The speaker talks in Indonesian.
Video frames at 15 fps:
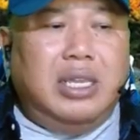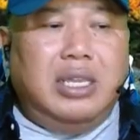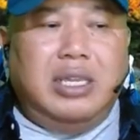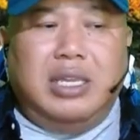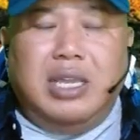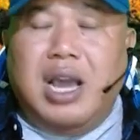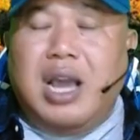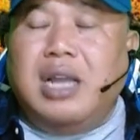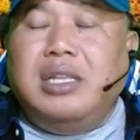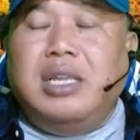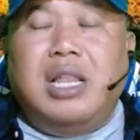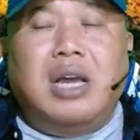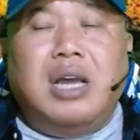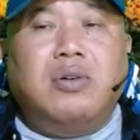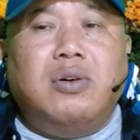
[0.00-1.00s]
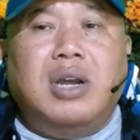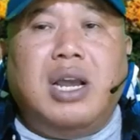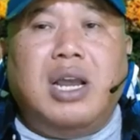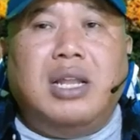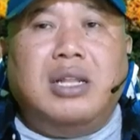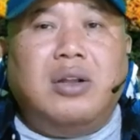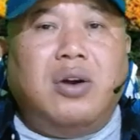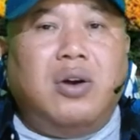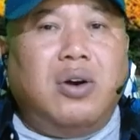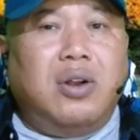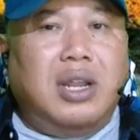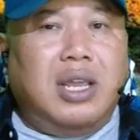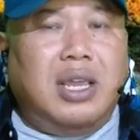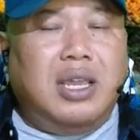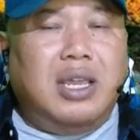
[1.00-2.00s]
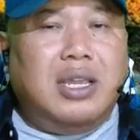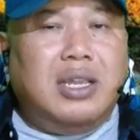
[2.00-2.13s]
yang dilakukan oleh